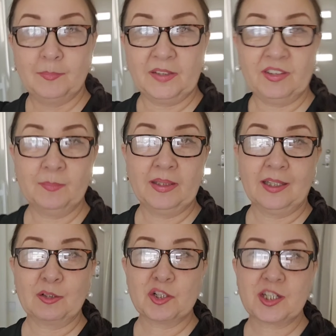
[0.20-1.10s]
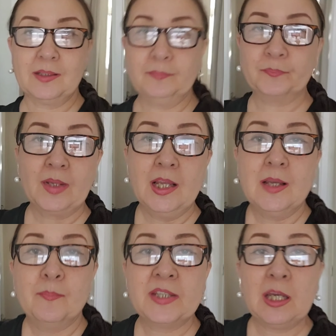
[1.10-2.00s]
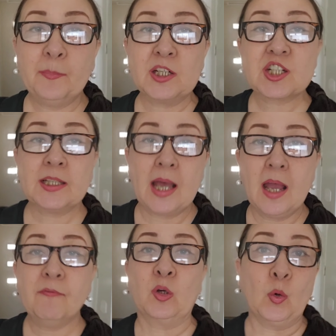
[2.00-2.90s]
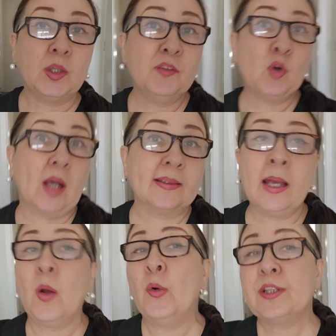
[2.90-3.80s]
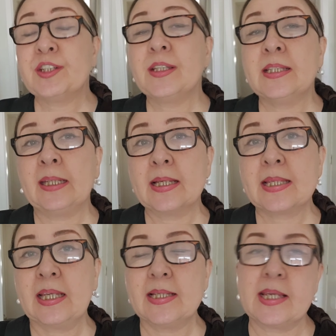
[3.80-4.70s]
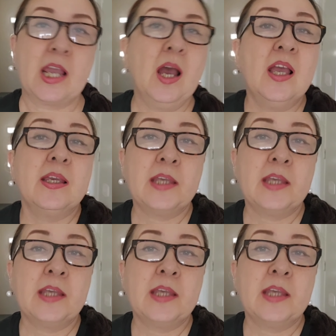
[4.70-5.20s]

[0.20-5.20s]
Привет, мои хорошие! Мне пришла в голову одна очень интересная идея.